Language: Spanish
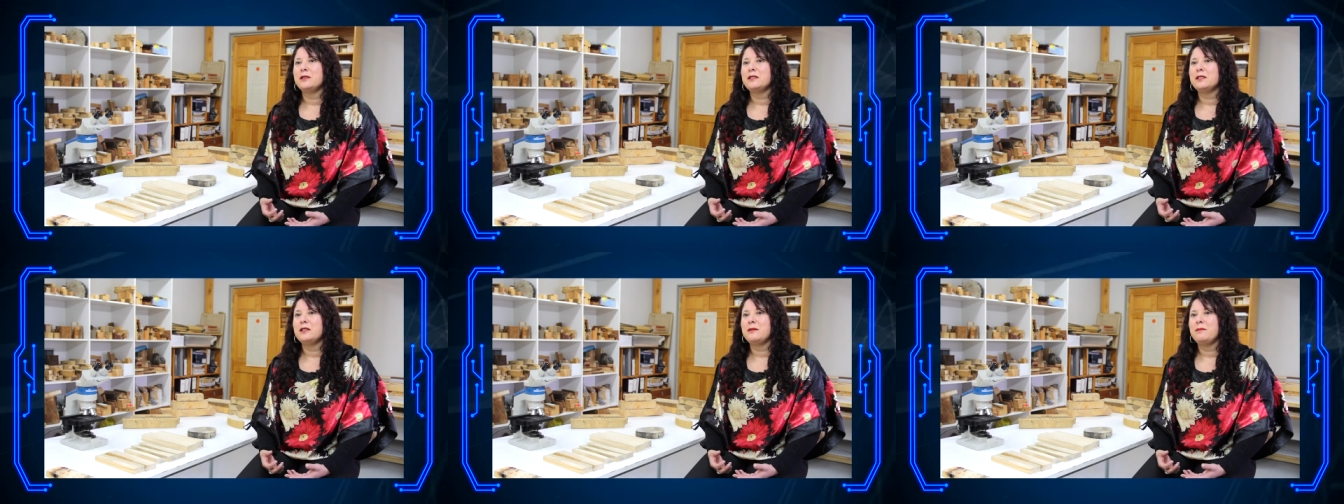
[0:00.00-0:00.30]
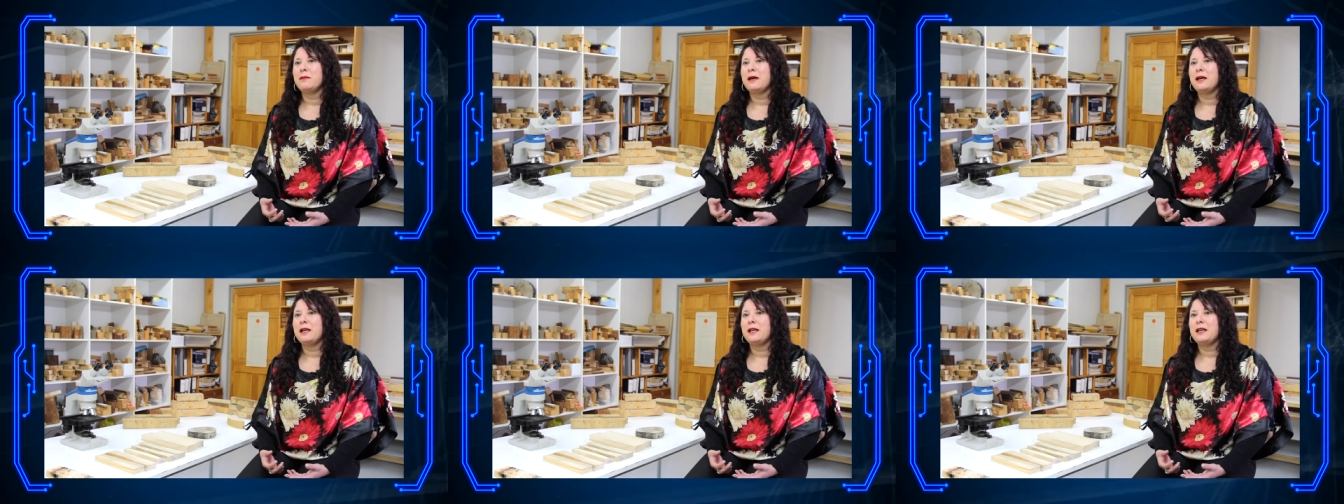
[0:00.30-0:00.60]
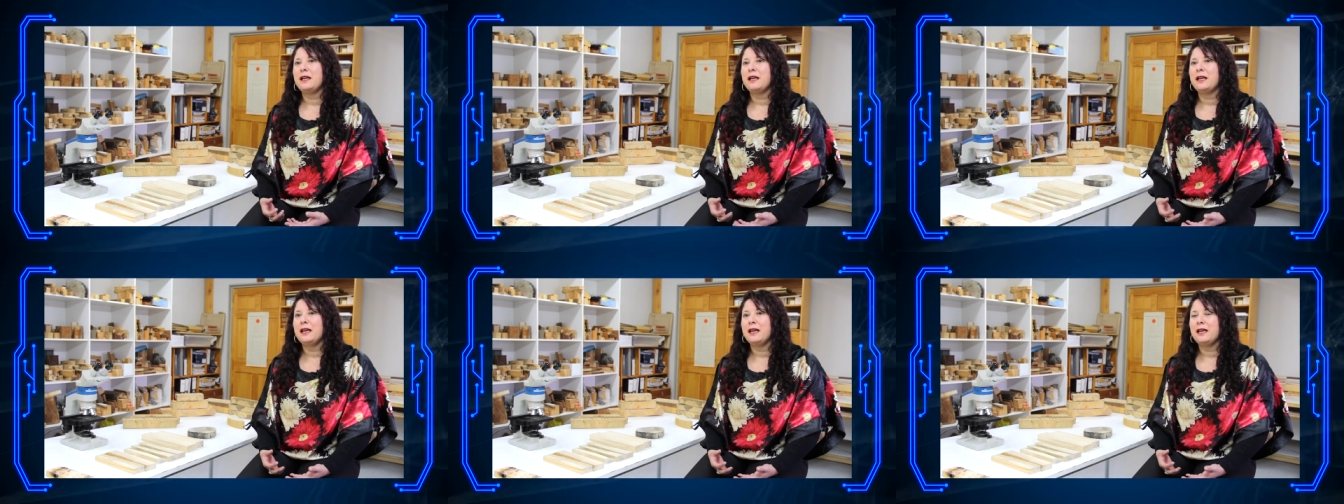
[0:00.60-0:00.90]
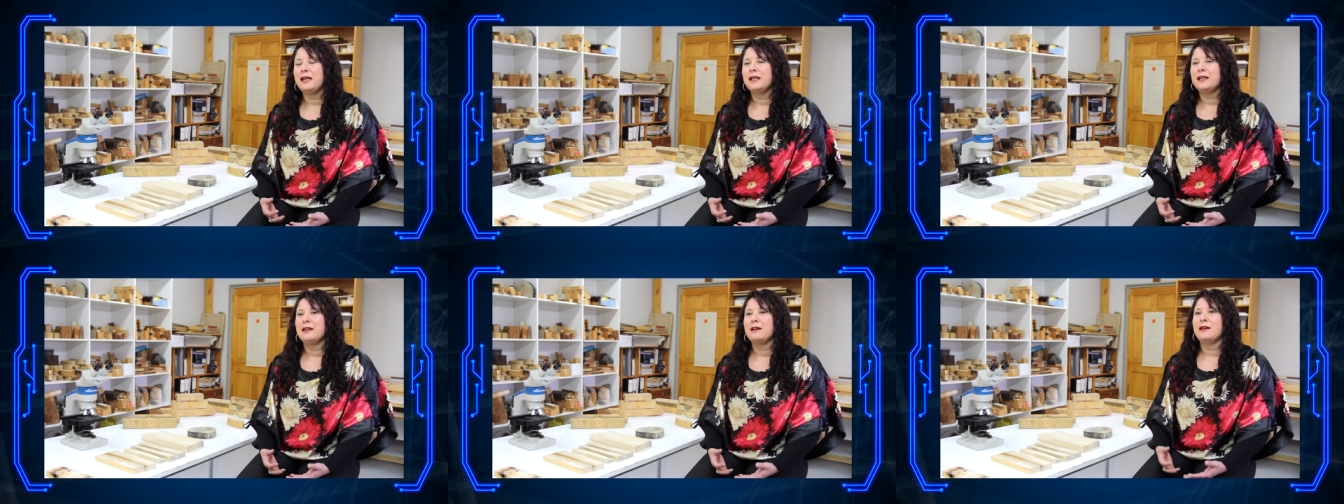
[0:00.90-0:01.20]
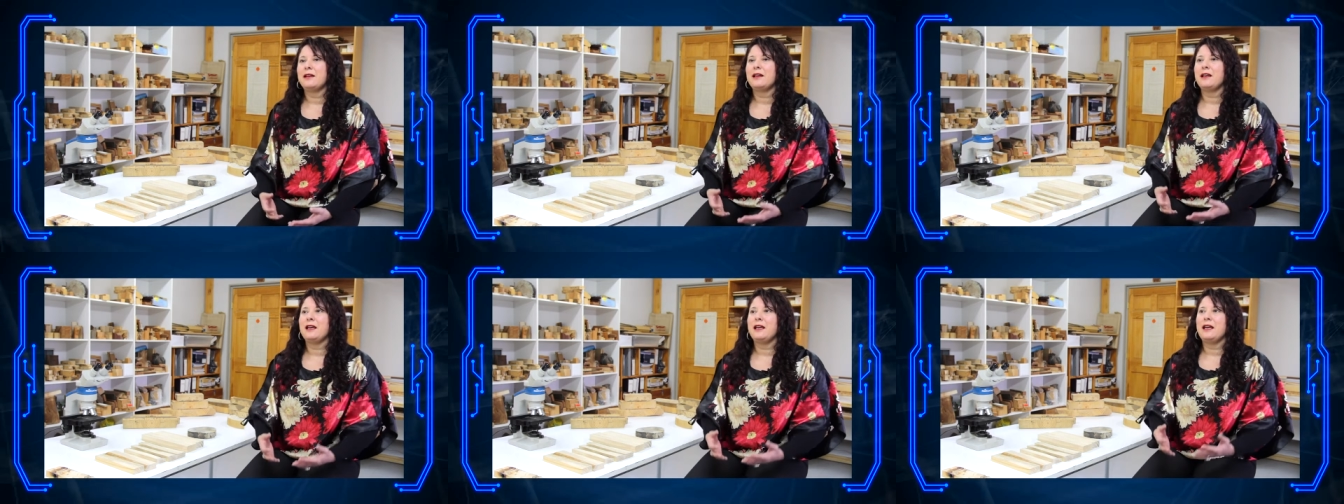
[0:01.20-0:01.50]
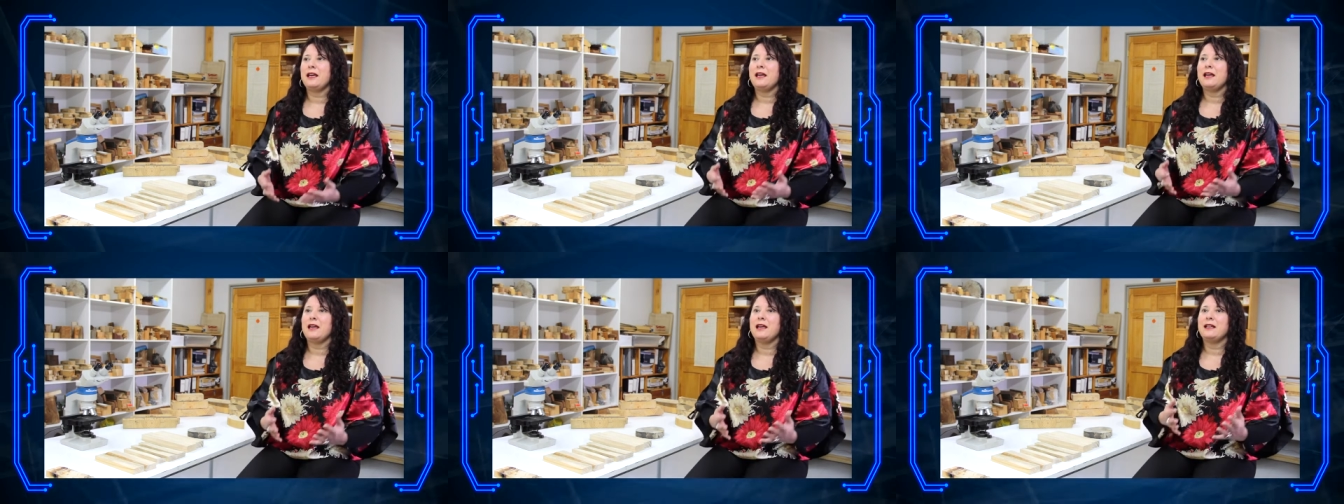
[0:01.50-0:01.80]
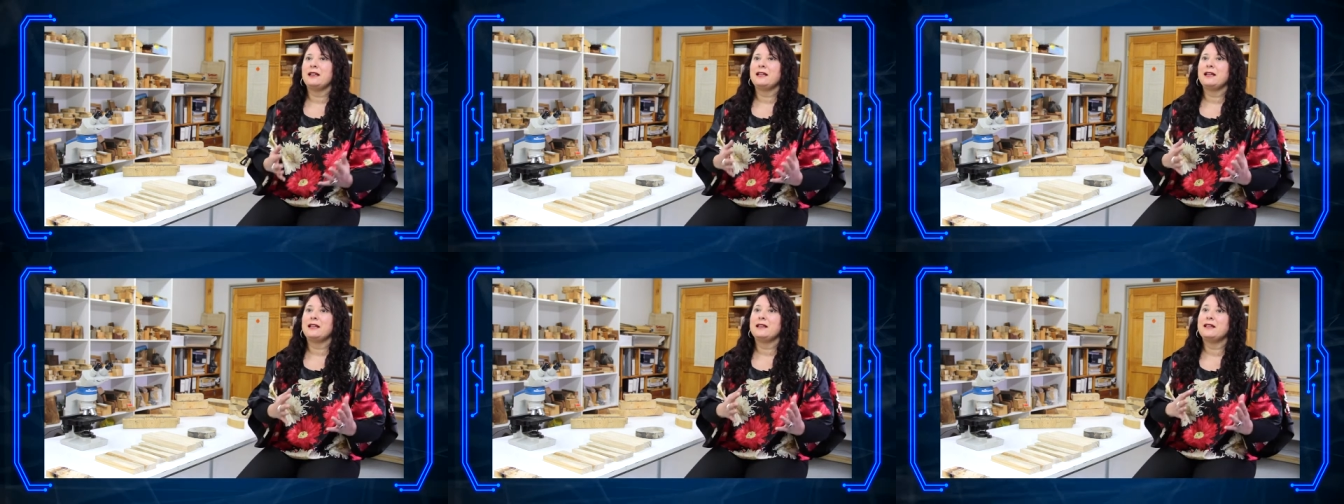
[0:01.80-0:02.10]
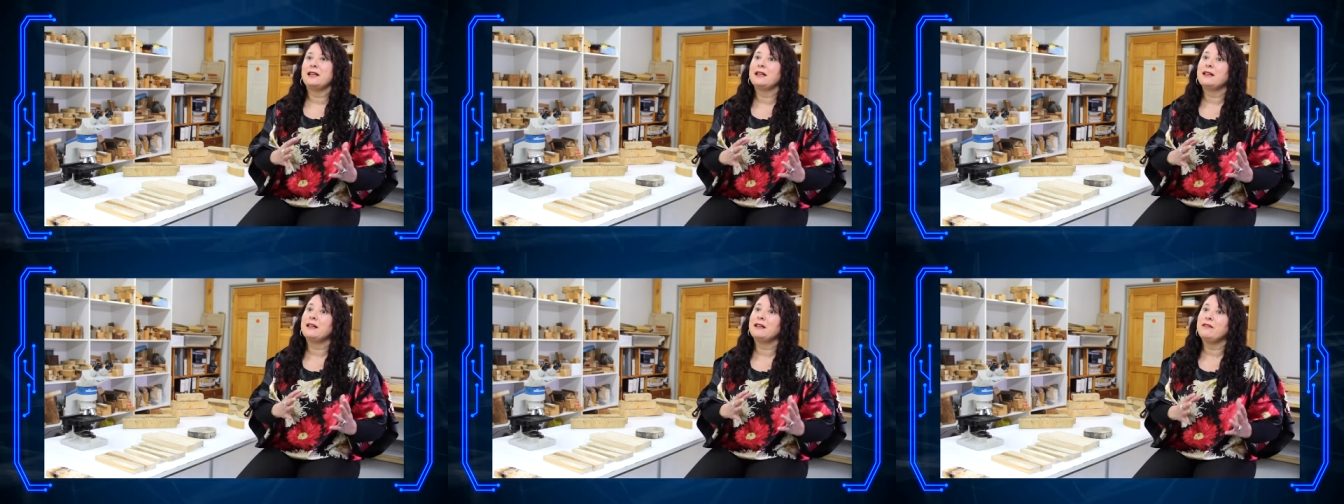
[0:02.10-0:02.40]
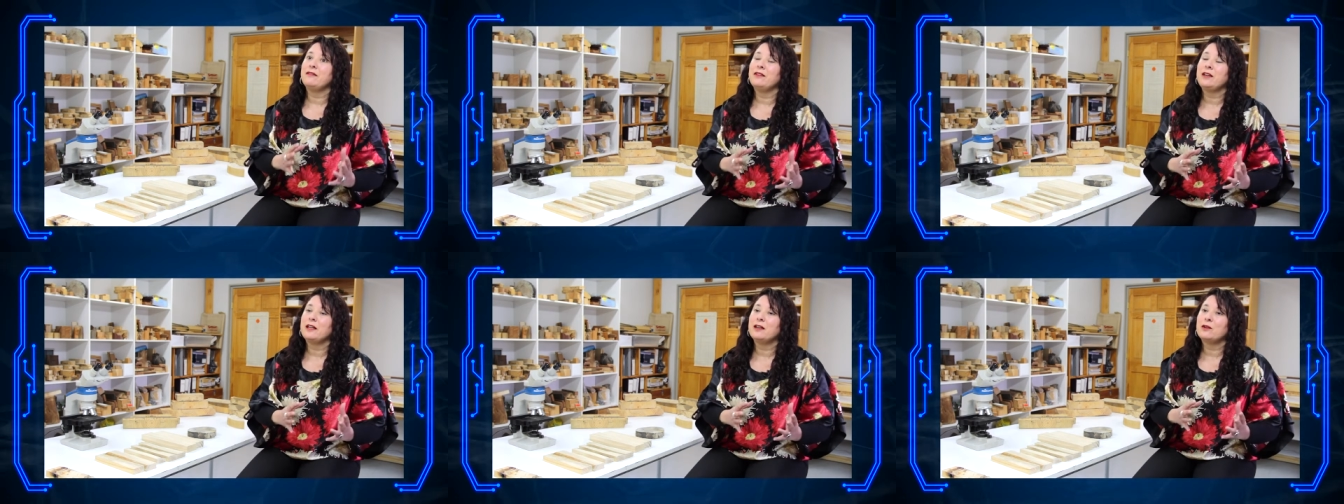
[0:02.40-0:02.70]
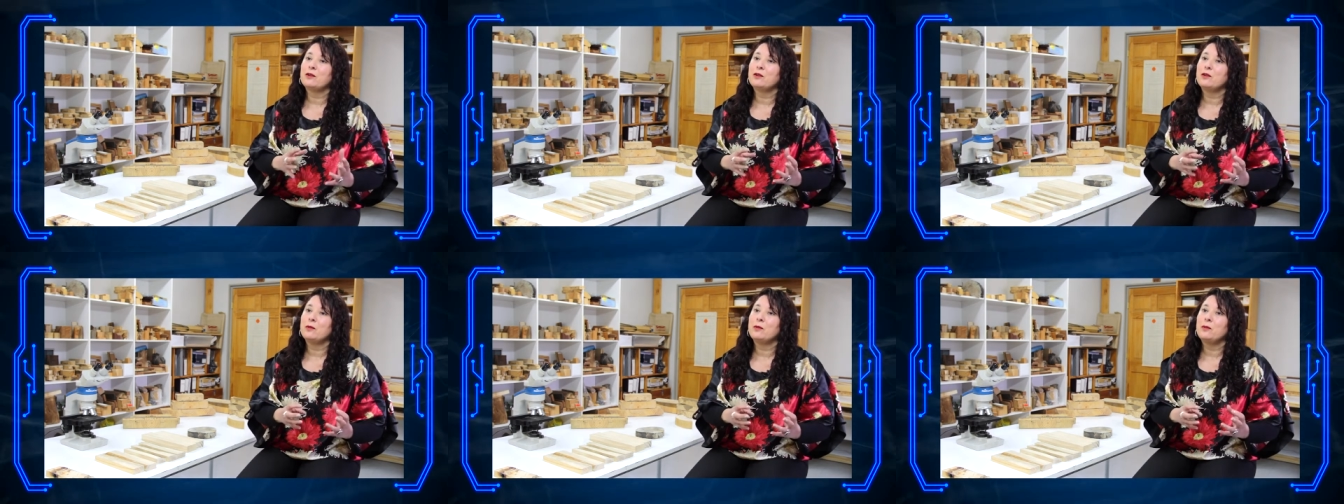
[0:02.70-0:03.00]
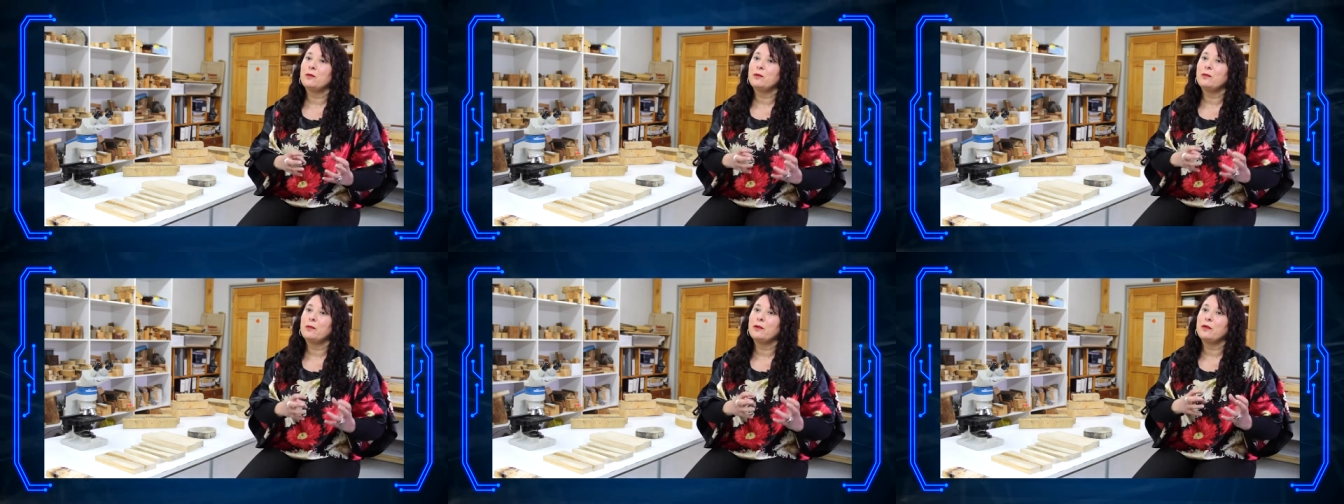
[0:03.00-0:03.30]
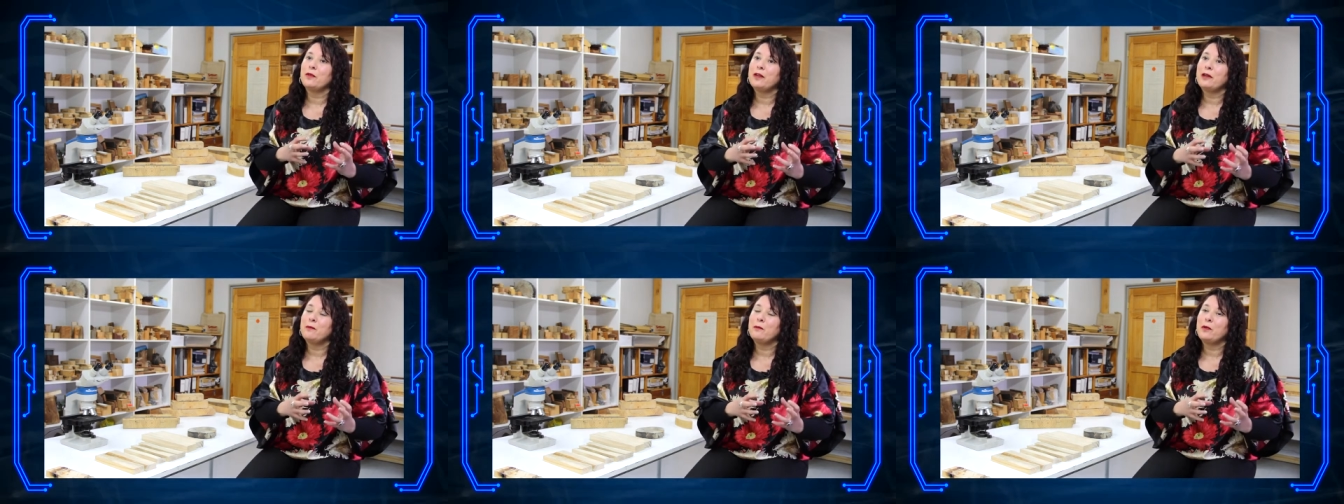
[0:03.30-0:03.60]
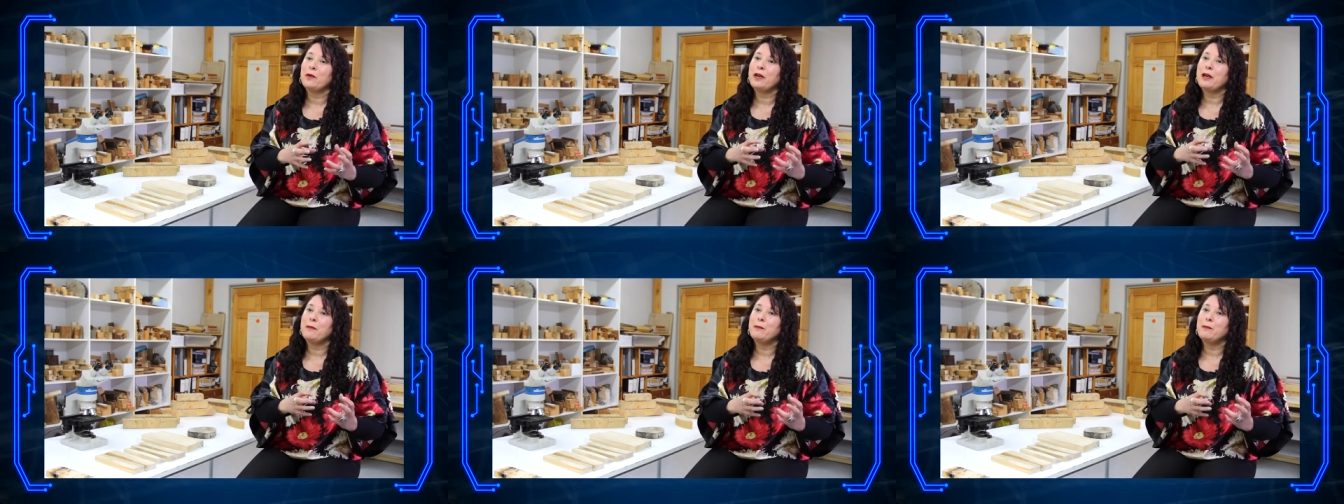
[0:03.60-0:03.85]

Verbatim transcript: principal en eh, tratar de ver cómo podemos